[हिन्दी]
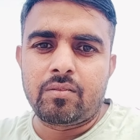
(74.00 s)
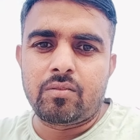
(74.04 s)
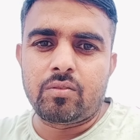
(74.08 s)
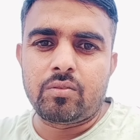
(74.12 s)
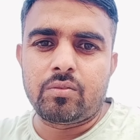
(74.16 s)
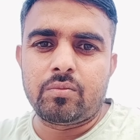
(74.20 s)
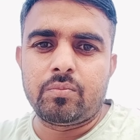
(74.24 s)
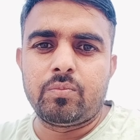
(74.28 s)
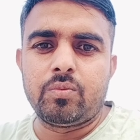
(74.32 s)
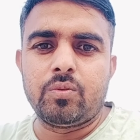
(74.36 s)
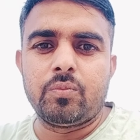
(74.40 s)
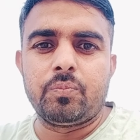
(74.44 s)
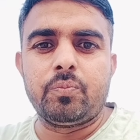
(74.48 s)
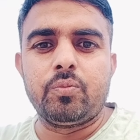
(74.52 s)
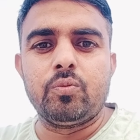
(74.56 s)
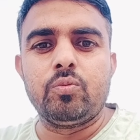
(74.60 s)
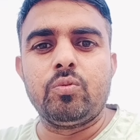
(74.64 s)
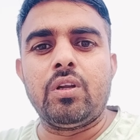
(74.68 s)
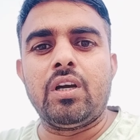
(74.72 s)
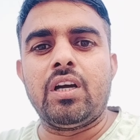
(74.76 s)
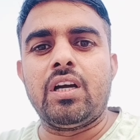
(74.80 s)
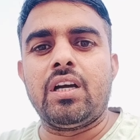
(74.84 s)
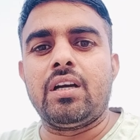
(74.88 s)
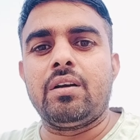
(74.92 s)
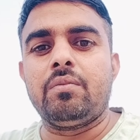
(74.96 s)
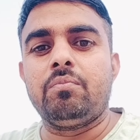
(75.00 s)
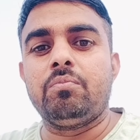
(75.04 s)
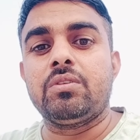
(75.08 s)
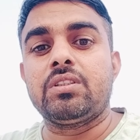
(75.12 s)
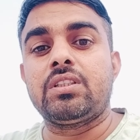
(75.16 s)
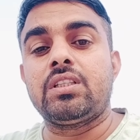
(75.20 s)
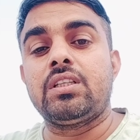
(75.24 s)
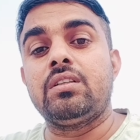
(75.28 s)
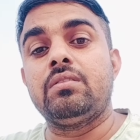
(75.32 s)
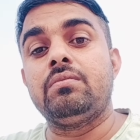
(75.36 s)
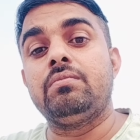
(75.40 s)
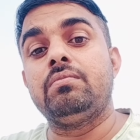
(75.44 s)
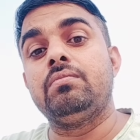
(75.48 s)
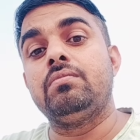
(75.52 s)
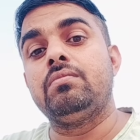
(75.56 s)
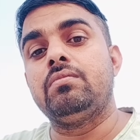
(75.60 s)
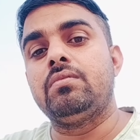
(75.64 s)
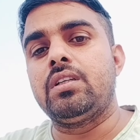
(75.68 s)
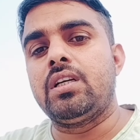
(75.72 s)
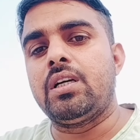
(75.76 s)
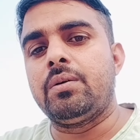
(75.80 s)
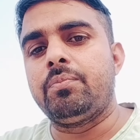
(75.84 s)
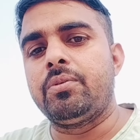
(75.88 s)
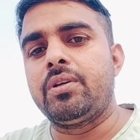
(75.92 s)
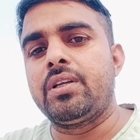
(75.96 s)
तो वो पूरा
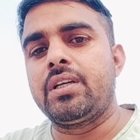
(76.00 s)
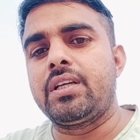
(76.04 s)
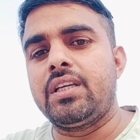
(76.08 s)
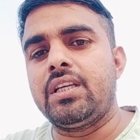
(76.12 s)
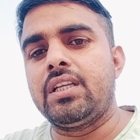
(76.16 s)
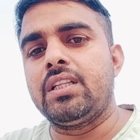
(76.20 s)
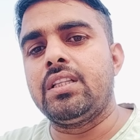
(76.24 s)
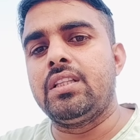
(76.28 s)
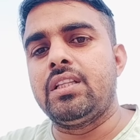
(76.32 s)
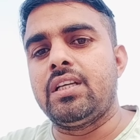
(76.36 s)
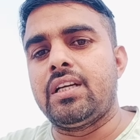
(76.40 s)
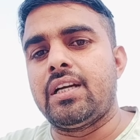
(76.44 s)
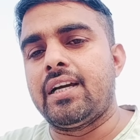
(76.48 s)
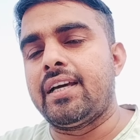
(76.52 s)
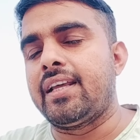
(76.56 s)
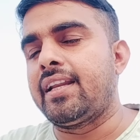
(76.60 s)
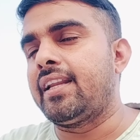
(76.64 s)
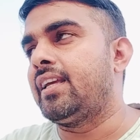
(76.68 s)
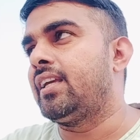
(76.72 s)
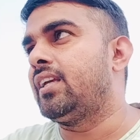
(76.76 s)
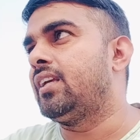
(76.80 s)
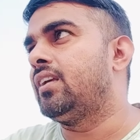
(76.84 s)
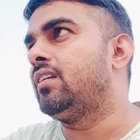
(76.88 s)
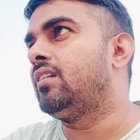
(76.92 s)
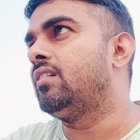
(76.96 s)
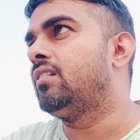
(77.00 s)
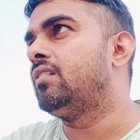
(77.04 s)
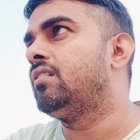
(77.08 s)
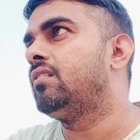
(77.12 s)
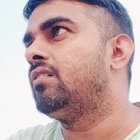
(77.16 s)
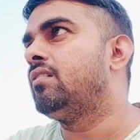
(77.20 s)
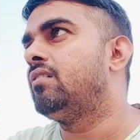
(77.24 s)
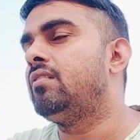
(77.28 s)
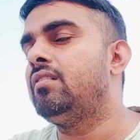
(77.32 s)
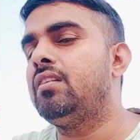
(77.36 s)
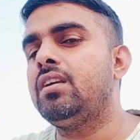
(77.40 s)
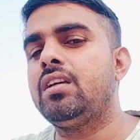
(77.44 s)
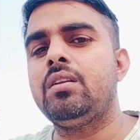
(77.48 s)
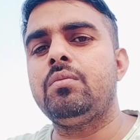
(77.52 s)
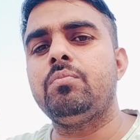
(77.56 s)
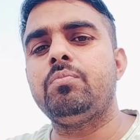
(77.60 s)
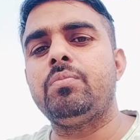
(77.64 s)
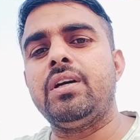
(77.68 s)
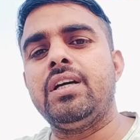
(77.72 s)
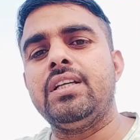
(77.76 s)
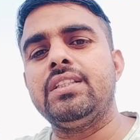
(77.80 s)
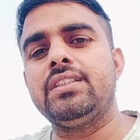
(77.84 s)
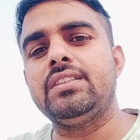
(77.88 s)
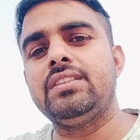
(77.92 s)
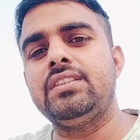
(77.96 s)
मतलब अपना ज्ञान दिखा रहे हैं लेकिन
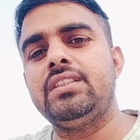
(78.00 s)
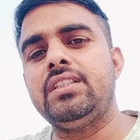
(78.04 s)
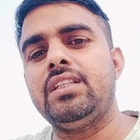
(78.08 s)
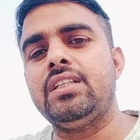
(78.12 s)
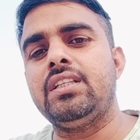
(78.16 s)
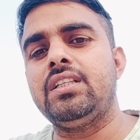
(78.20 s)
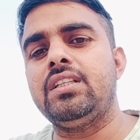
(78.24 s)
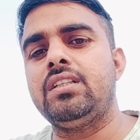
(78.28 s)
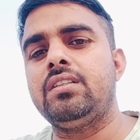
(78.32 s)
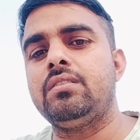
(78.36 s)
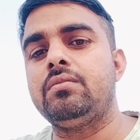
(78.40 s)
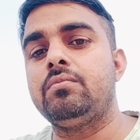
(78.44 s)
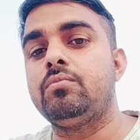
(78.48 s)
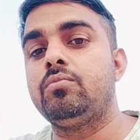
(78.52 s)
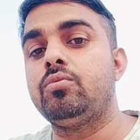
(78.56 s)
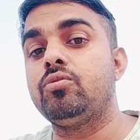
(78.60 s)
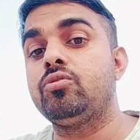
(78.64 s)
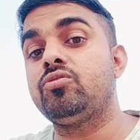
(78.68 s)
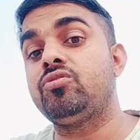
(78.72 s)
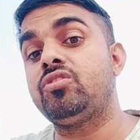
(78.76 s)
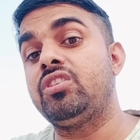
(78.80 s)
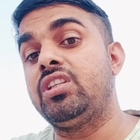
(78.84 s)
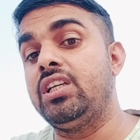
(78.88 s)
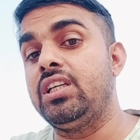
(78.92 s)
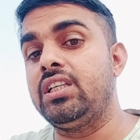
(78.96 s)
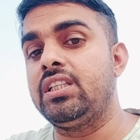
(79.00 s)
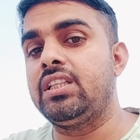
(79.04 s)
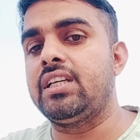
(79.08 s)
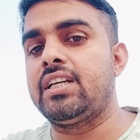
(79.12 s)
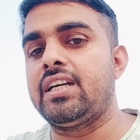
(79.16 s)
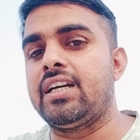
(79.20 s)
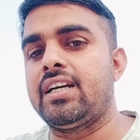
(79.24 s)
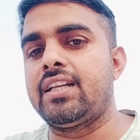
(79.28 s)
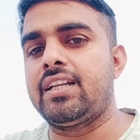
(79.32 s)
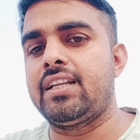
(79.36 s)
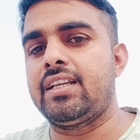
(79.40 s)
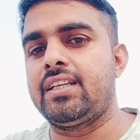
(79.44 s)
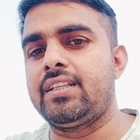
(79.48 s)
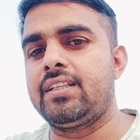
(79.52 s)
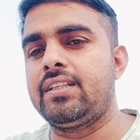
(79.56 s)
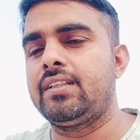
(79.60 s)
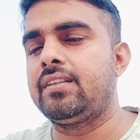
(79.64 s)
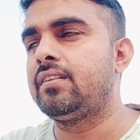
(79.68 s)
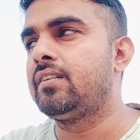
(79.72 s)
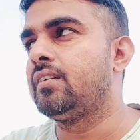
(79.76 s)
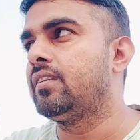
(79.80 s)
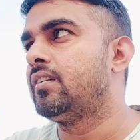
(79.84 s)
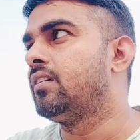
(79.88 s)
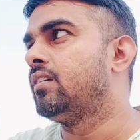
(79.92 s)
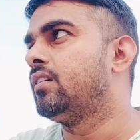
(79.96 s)
बात ये वो ठीक दिखा रहे हैं
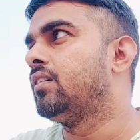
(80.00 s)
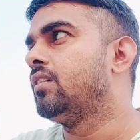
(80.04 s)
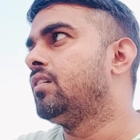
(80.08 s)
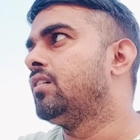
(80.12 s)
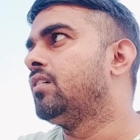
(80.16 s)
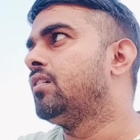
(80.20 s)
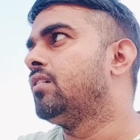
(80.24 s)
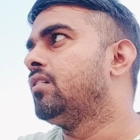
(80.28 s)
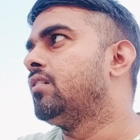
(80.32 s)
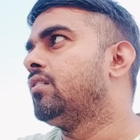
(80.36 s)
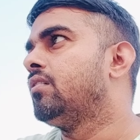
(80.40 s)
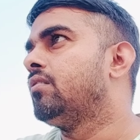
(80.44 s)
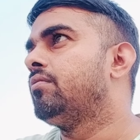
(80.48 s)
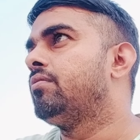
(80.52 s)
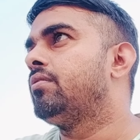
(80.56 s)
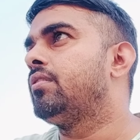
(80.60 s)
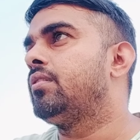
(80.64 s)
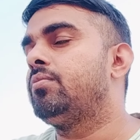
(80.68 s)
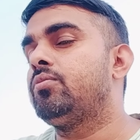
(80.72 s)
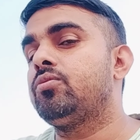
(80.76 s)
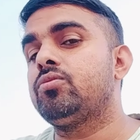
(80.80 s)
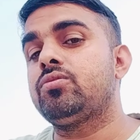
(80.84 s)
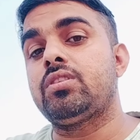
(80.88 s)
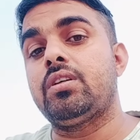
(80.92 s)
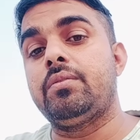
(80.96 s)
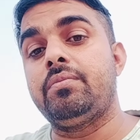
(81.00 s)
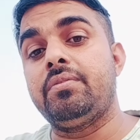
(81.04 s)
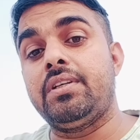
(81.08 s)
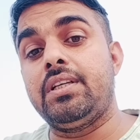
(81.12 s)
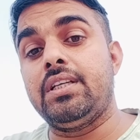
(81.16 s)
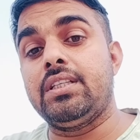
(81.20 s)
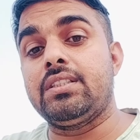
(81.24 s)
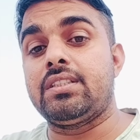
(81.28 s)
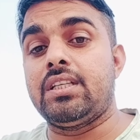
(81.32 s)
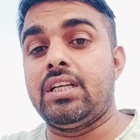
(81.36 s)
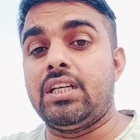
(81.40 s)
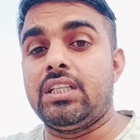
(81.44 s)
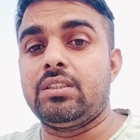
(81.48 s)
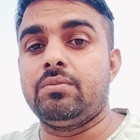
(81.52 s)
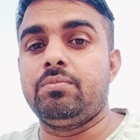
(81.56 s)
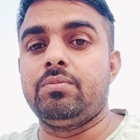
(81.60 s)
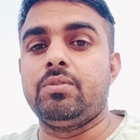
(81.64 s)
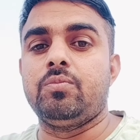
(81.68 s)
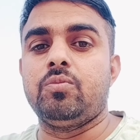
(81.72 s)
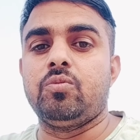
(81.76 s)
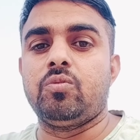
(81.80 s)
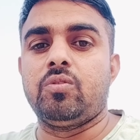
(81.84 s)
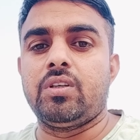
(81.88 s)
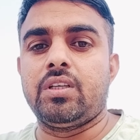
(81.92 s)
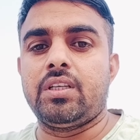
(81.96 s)
फिर वो सबके साथ में
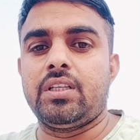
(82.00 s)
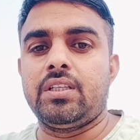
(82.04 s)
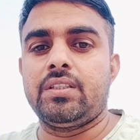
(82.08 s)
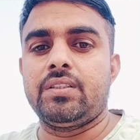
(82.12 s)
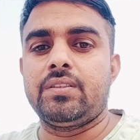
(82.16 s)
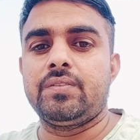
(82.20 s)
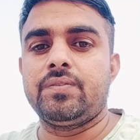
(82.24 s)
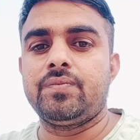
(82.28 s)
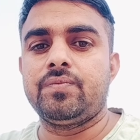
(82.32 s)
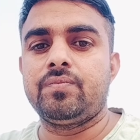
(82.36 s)
वो करें